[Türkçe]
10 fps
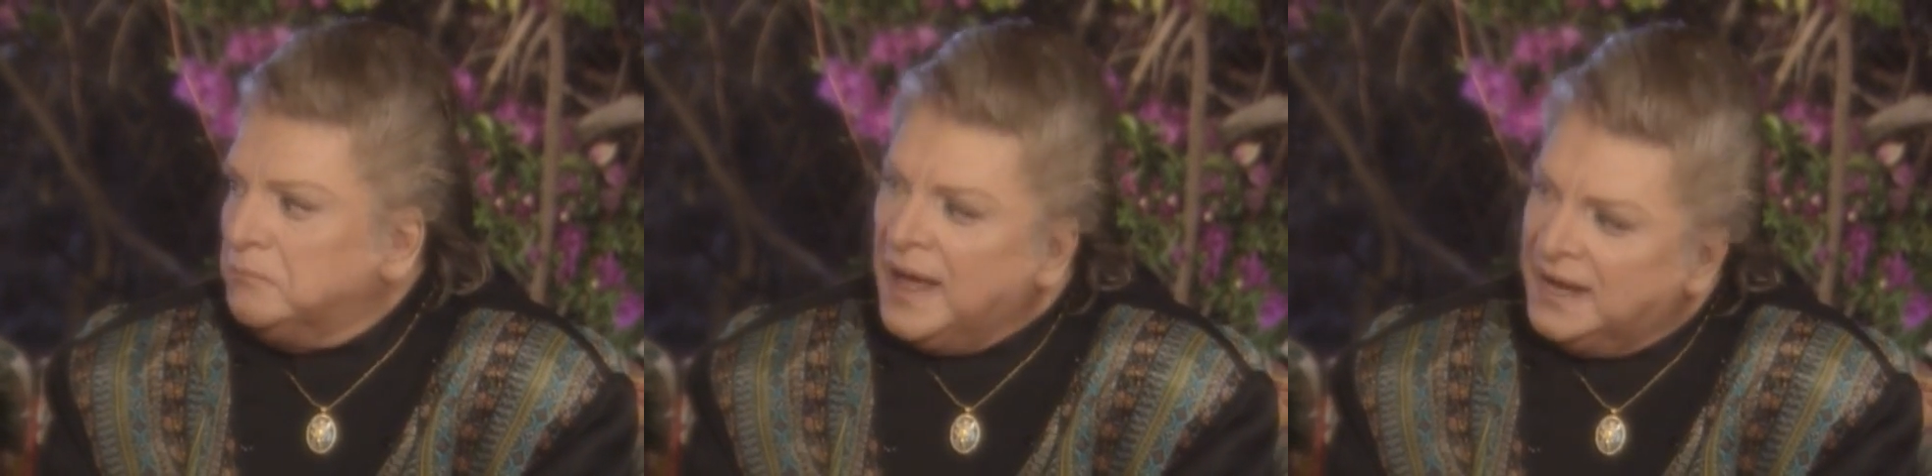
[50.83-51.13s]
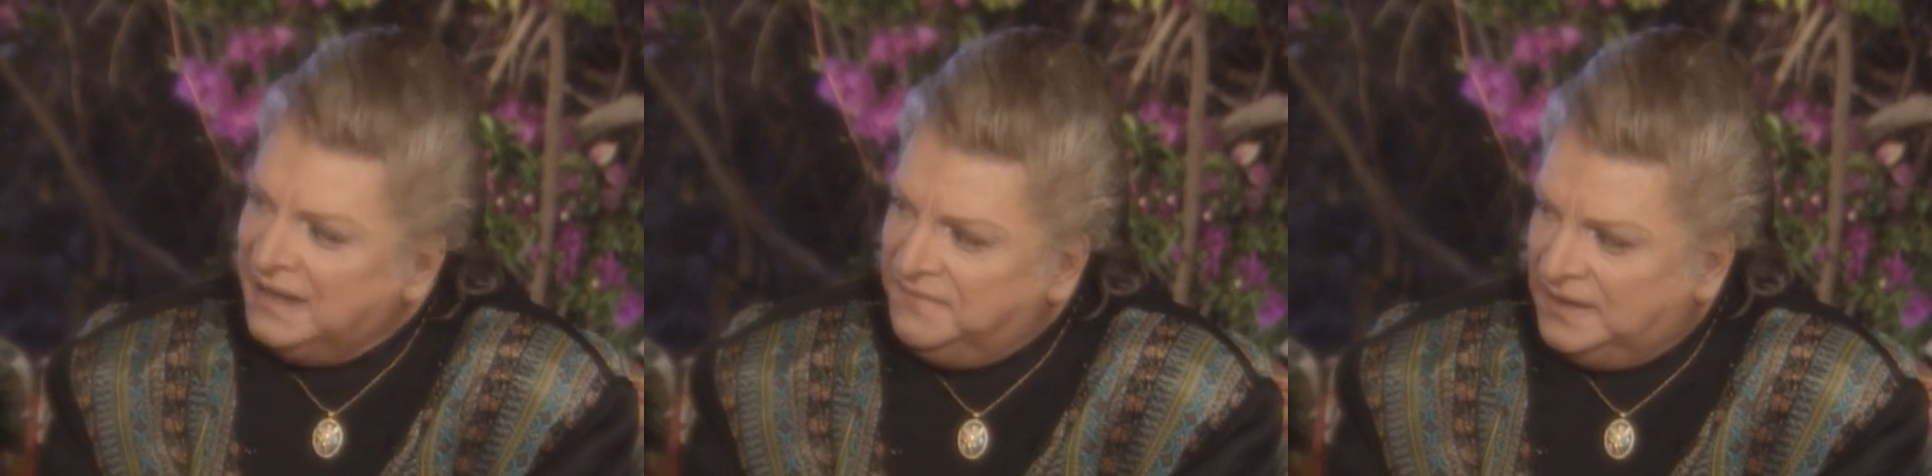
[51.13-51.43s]

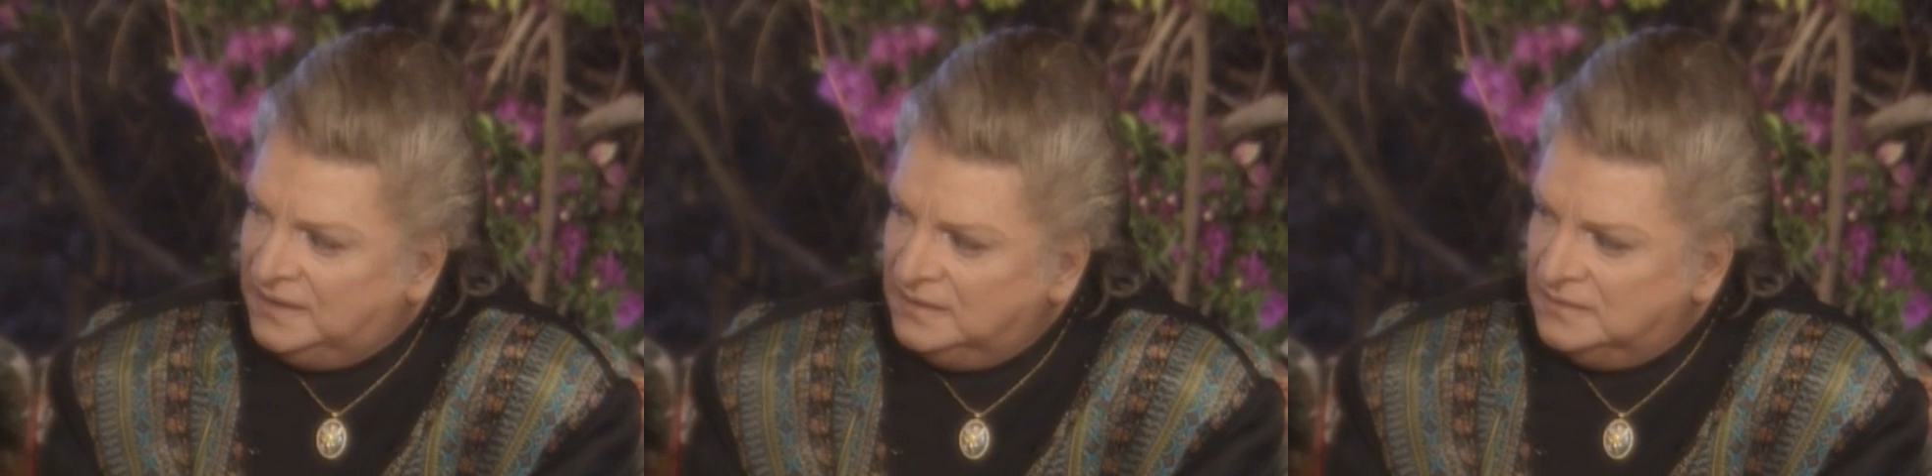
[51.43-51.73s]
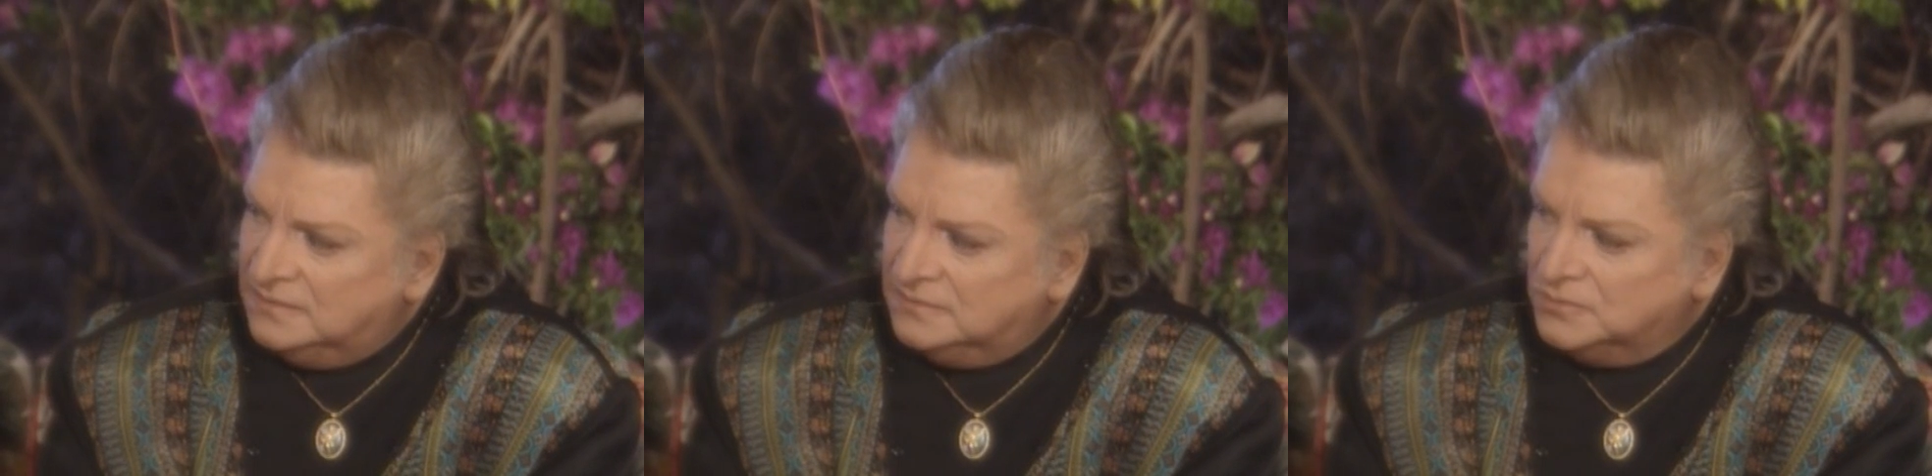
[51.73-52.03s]
manevi
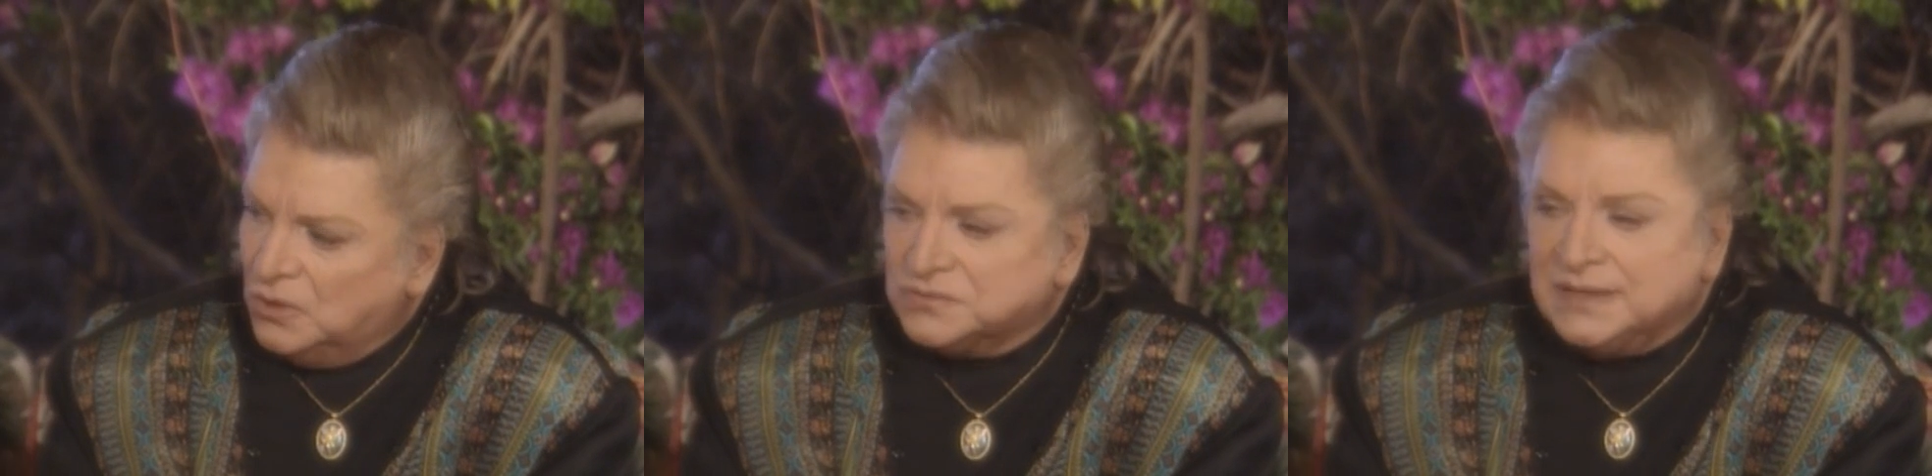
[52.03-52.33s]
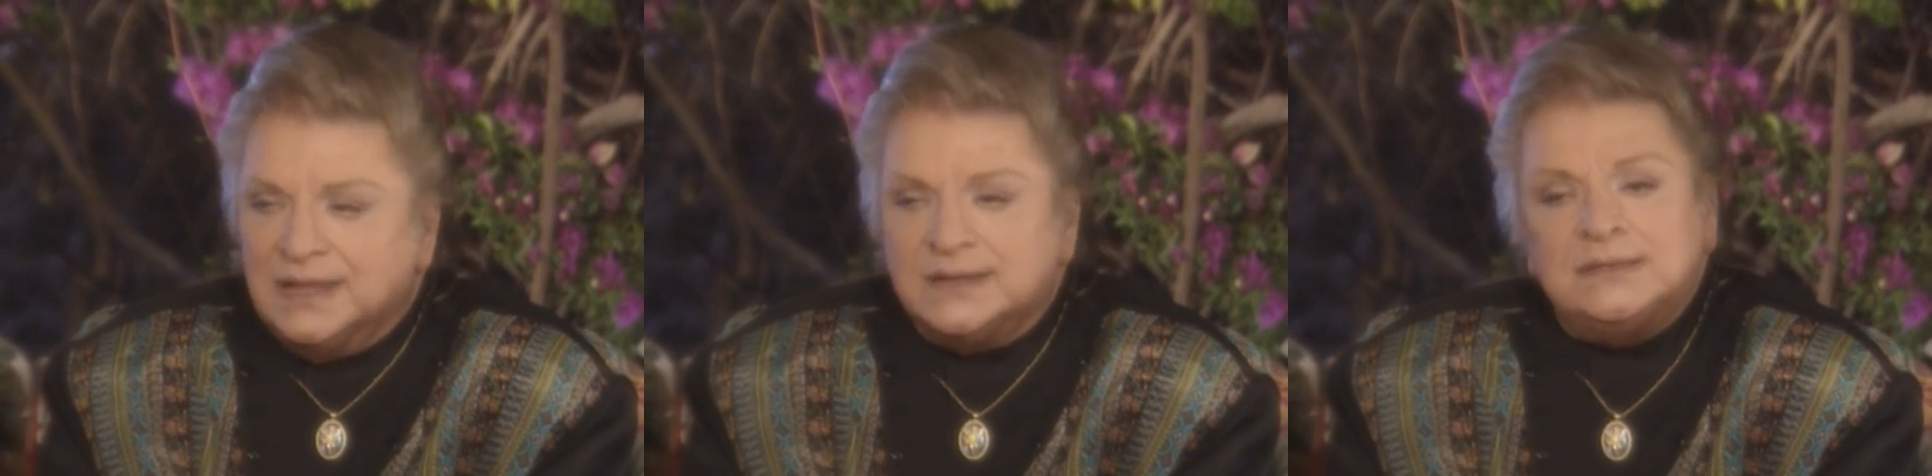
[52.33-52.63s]

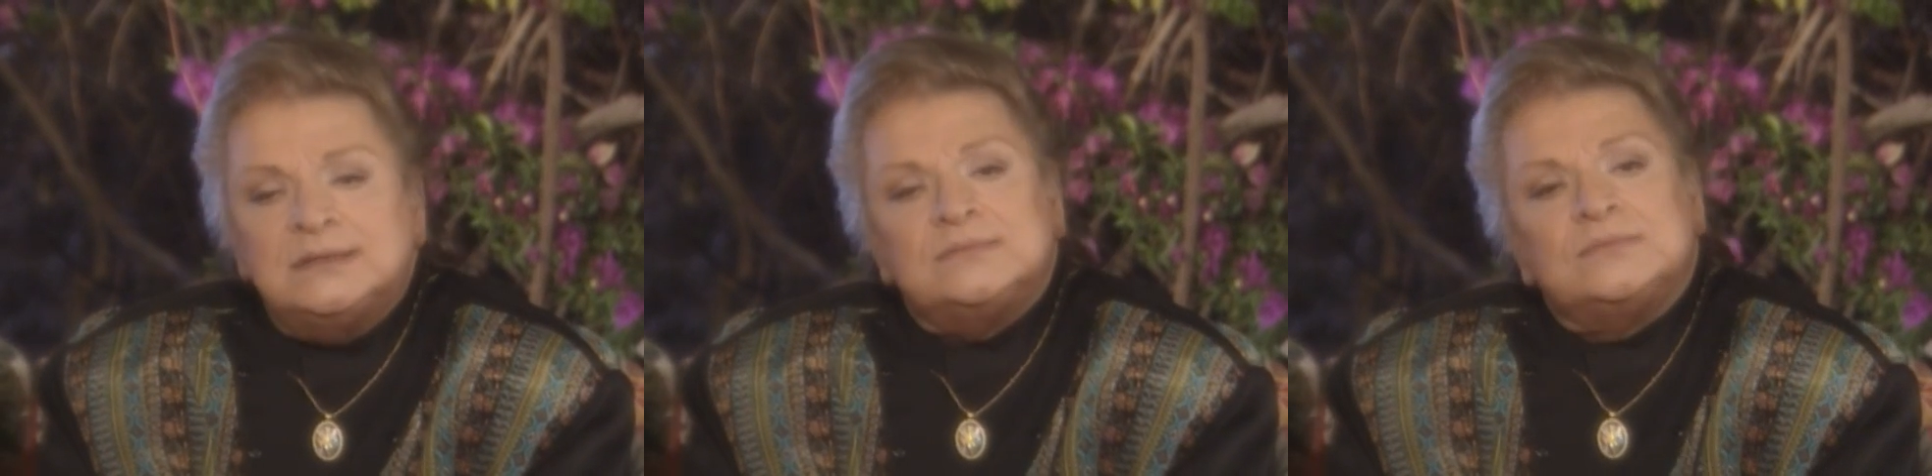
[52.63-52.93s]
noktaları.